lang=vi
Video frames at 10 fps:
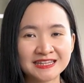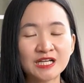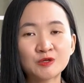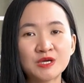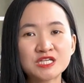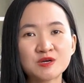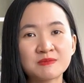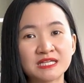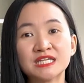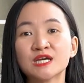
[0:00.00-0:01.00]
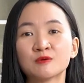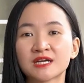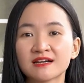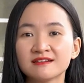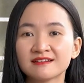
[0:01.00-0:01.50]
tích lũy cho mình nhiều
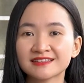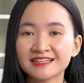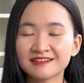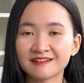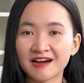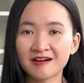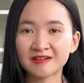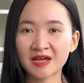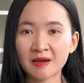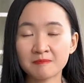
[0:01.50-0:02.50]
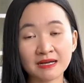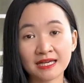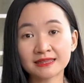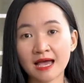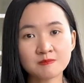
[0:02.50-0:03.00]
năng lượng tích cực hơn bằng
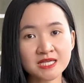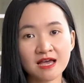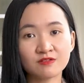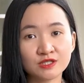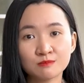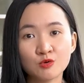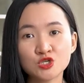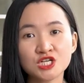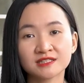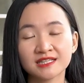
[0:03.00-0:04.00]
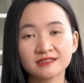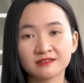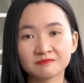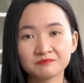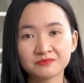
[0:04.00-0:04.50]
cách tham gia vào những môi trường tích
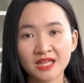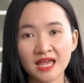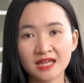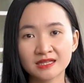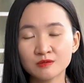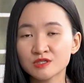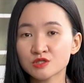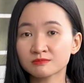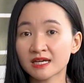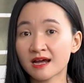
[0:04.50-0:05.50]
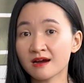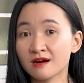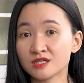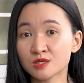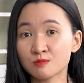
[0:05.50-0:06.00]
cực nếu như chúng ta đang
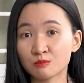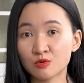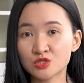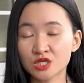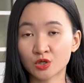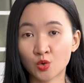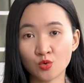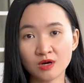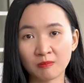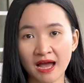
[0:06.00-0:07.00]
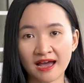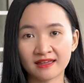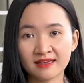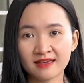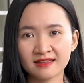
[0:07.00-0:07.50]
ở trong một môi trường cũ độc hại
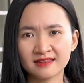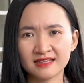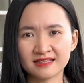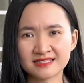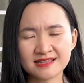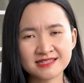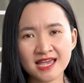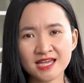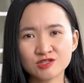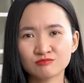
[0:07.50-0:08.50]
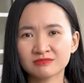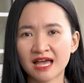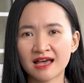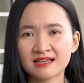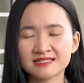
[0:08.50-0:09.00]
thì rất dễ chúng
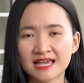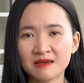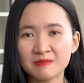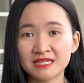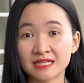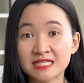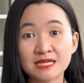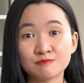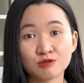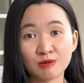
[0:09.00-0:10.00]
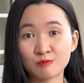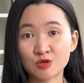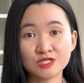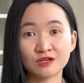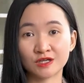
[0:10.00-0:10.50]
ta sẽ bị nhấn chìm trong cái
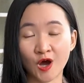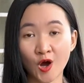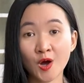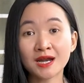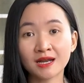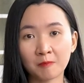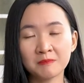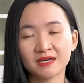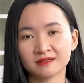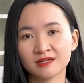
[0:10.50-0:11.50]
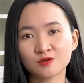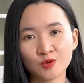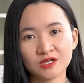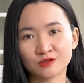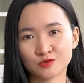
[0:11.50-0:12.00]
môi trường đó đặc biệt khi
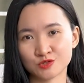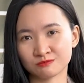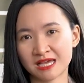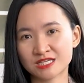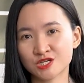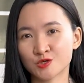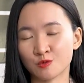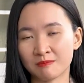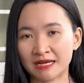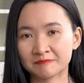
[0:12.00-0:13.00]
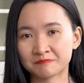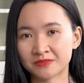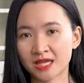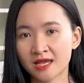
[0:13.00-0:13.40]
nội lực của chúng ta chưa đủ mạnh